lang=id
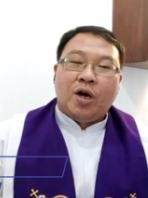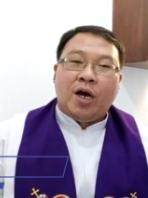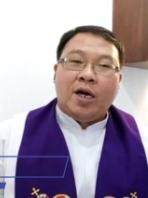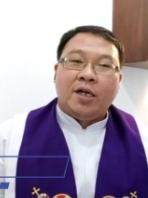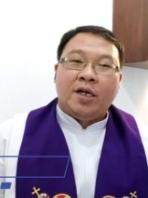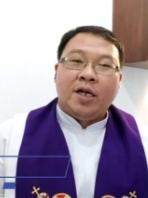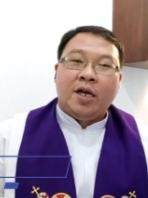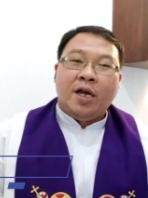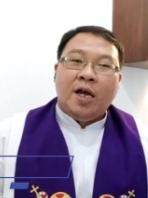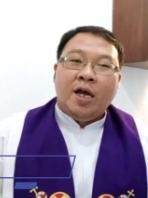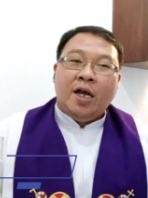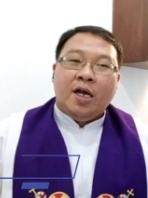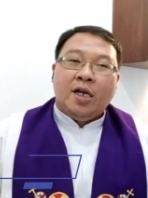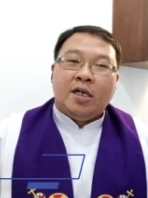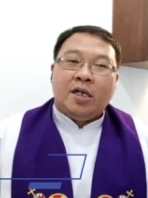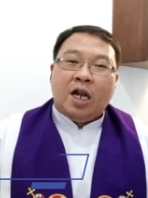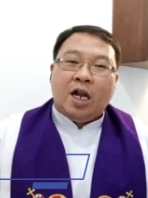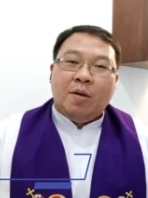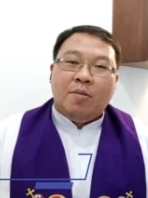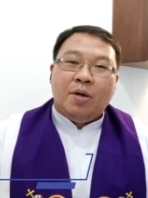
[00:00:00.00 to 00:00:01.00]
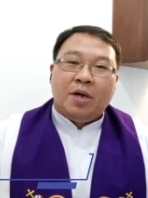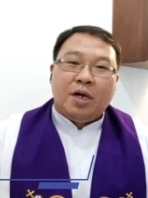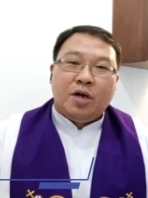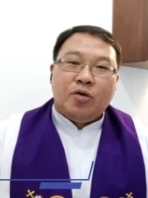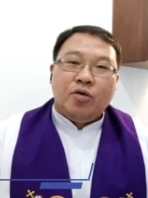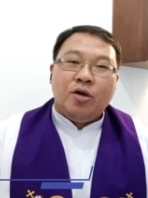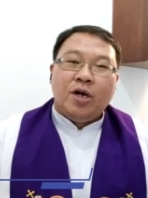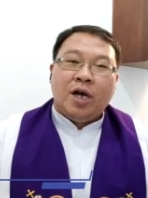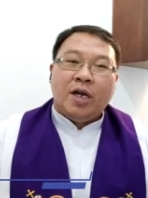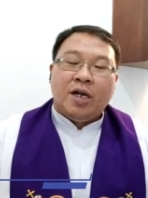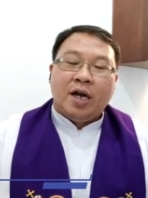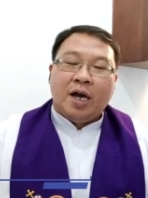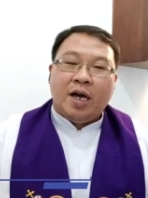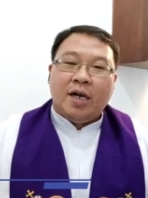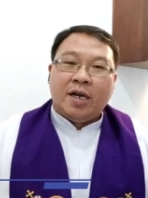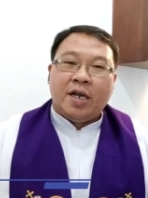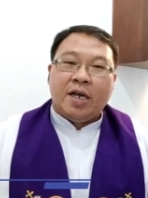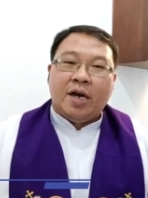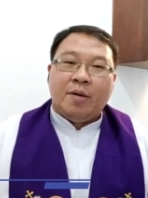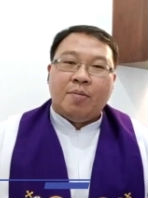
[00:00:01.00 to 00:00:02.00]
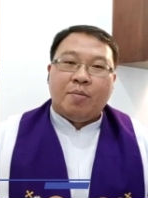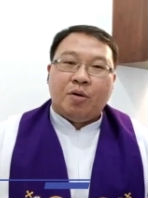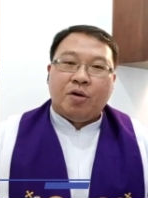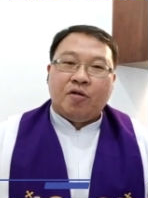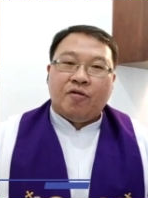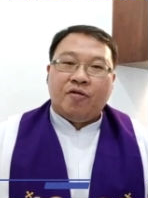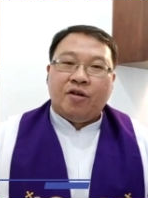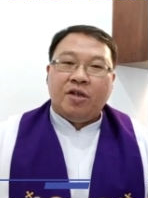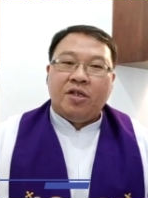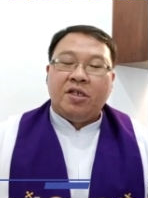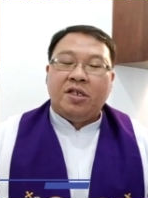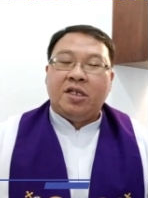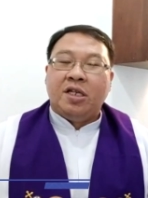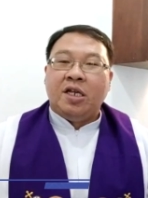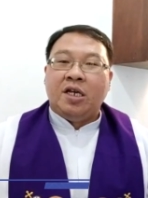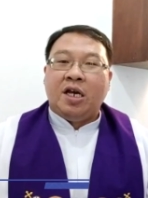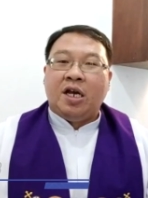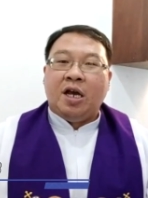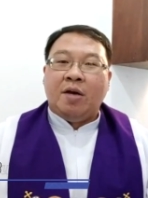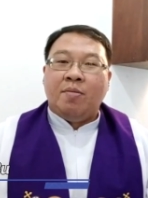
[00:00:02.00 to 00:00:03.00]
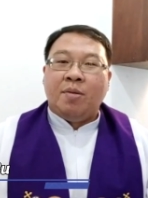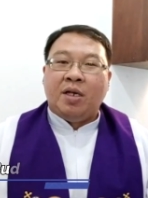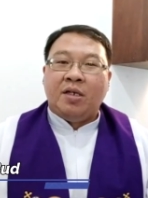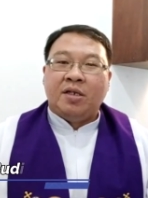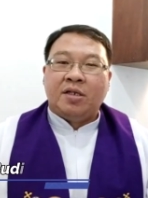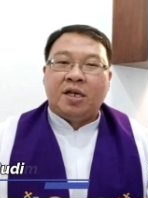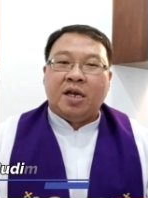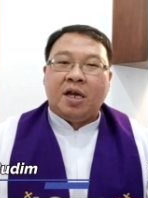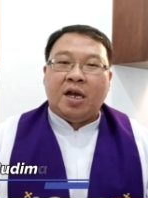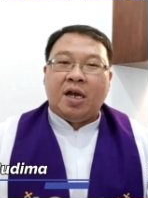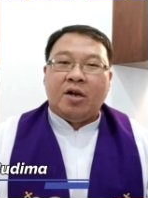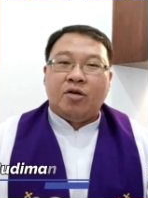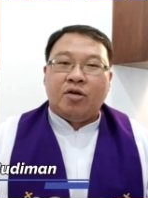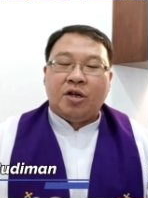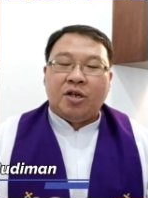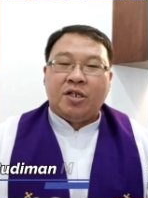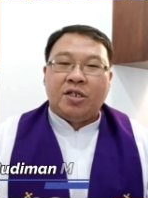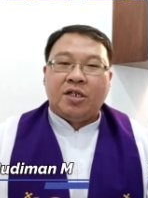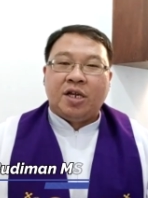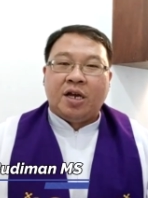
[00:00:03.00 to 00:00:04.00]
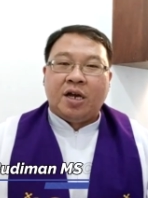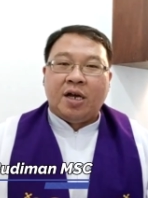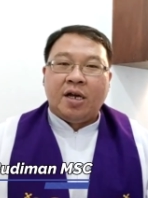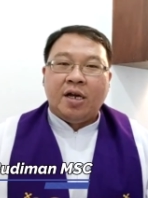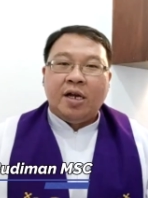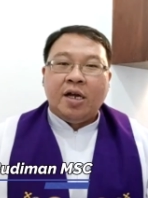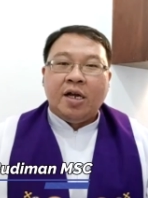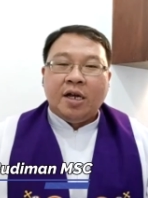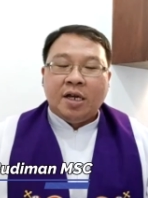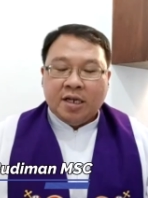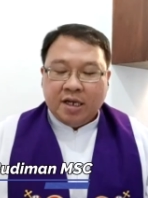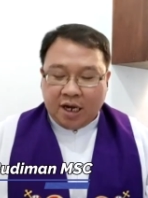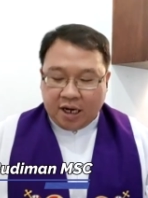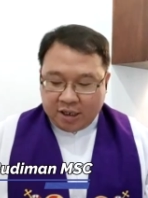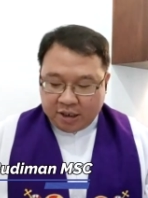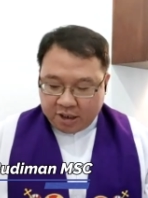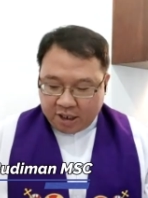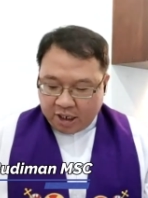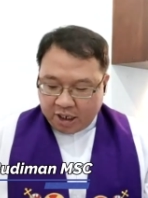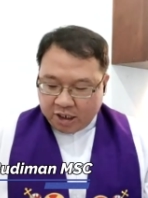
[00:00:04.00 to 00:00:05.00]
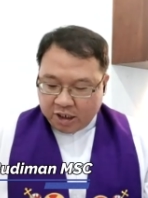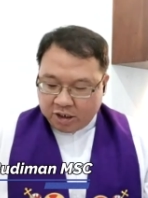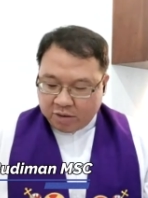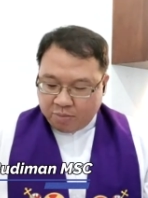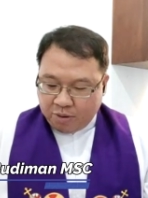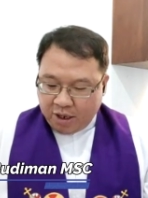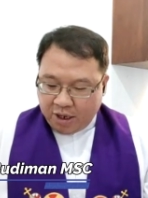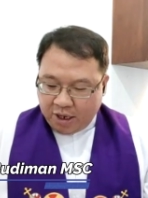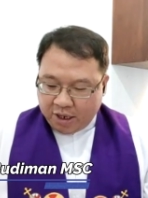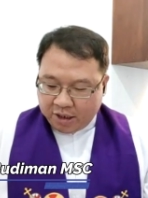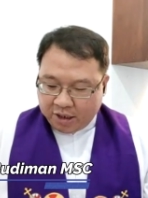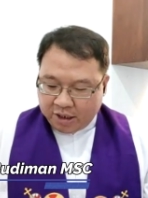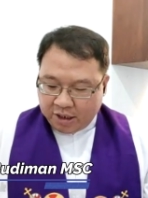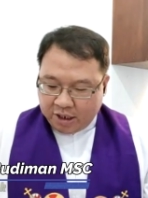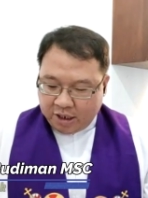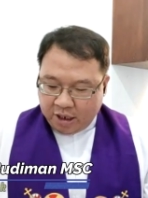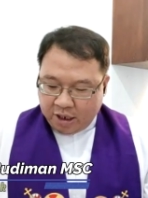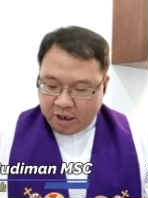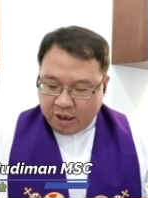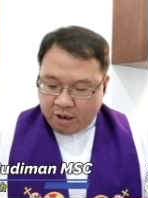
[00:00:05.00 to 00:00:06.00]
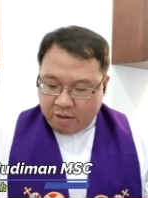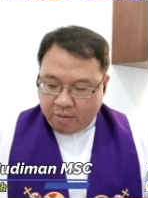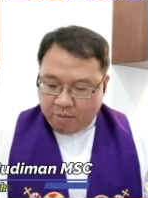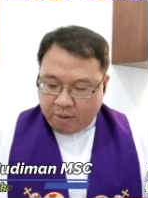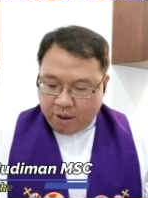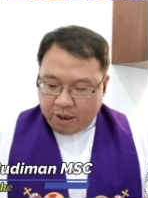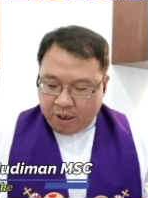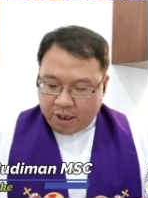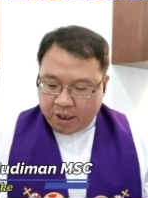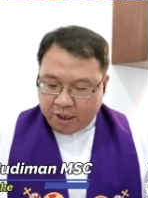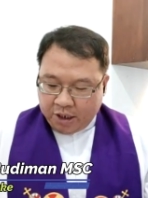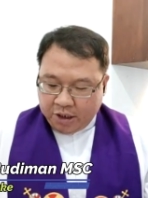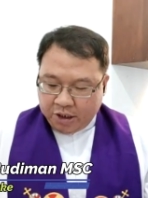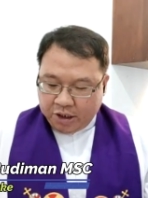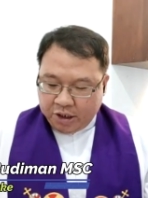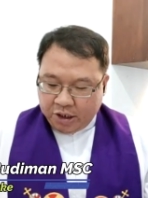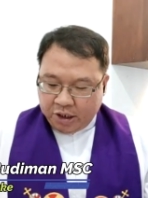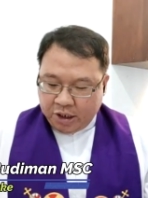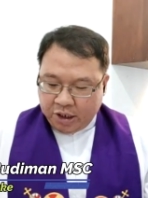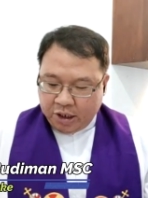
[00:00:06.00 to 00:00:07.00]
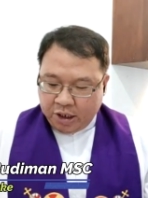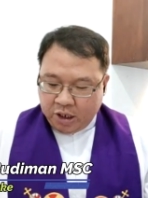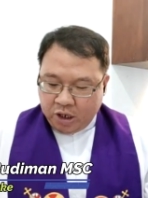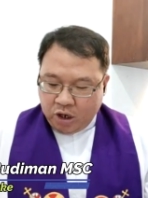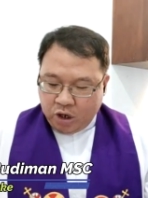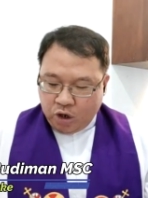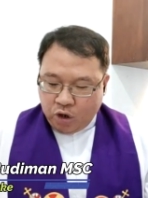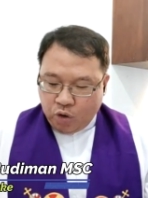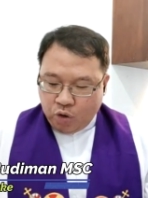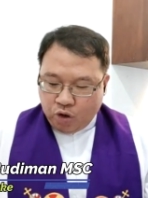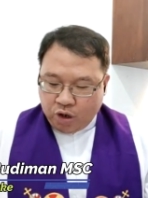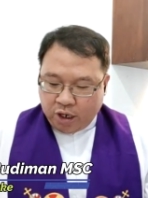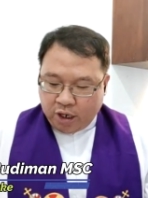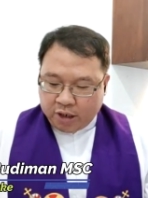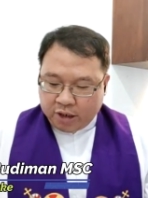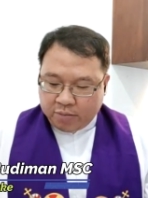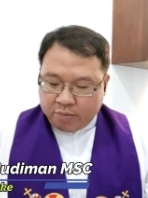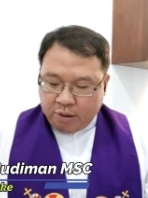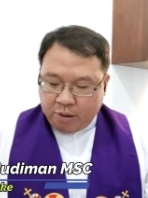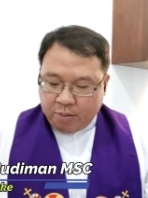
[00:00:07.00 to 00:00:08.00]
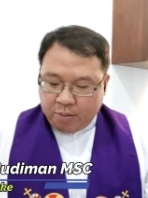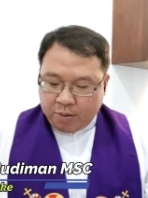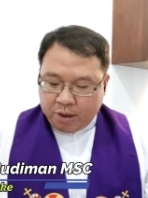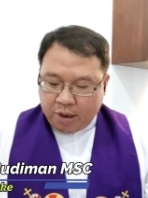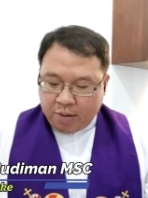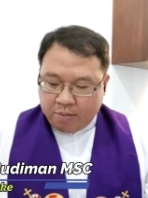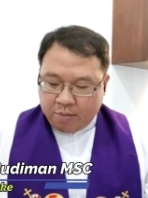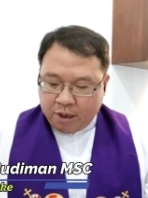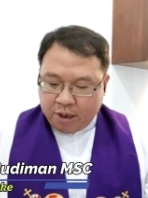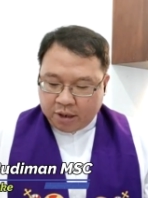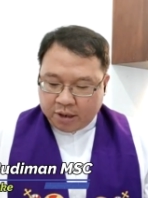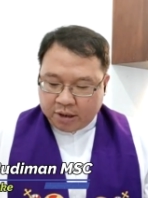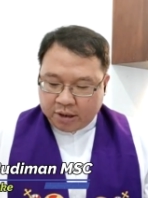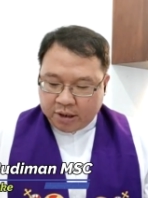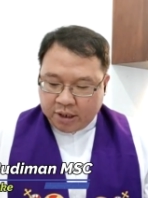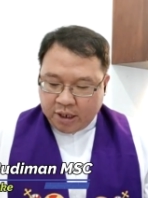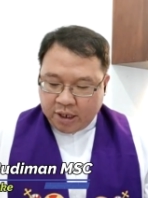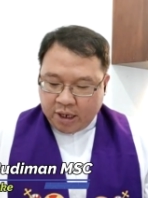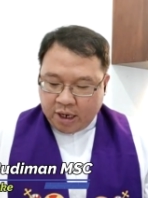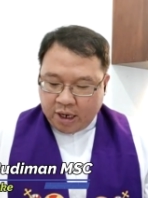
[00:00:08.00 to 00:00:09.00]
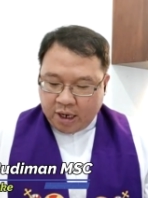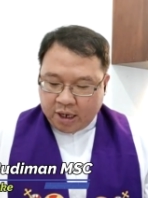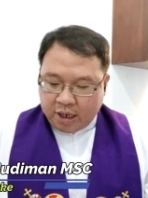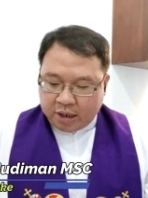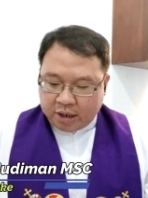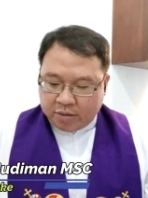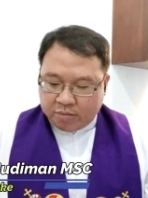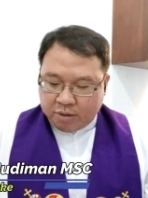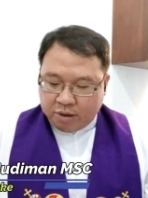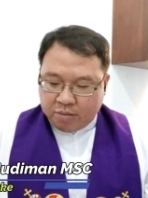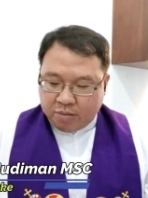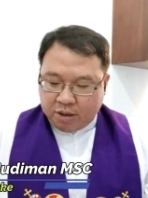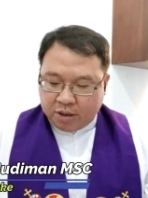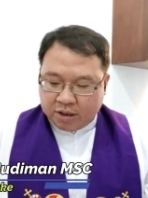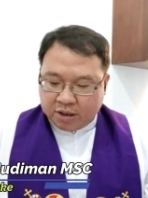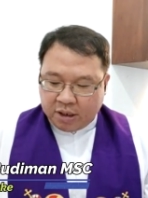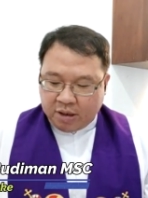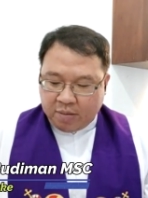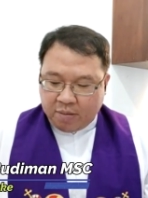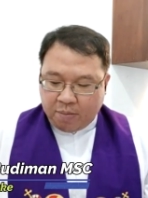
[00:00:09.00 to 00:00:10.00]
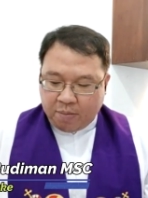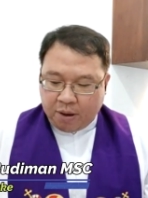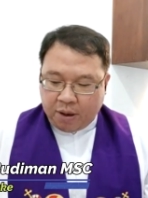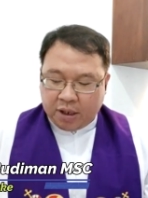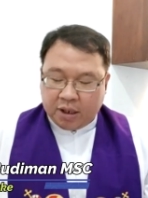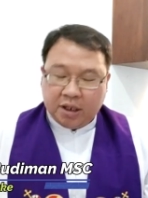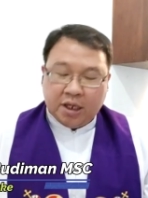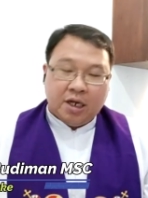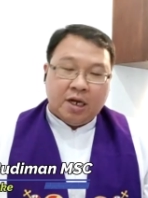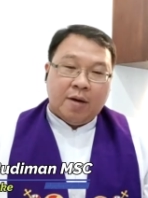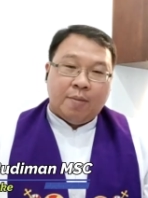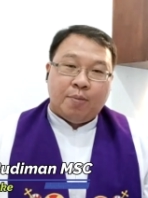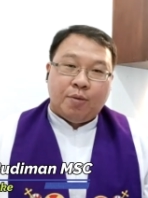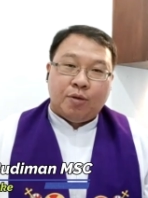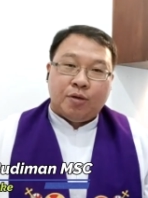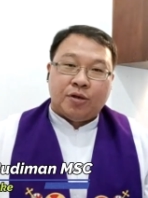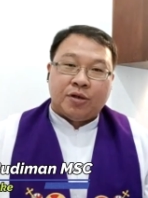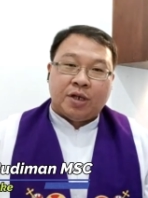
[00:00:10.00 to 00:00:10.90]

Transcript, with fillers: Tuhan dalam renungan harian Provinsi MSC Indonesia yang terinspirasi pada Injil Lukas bab 16 ayat 19 sampai 31.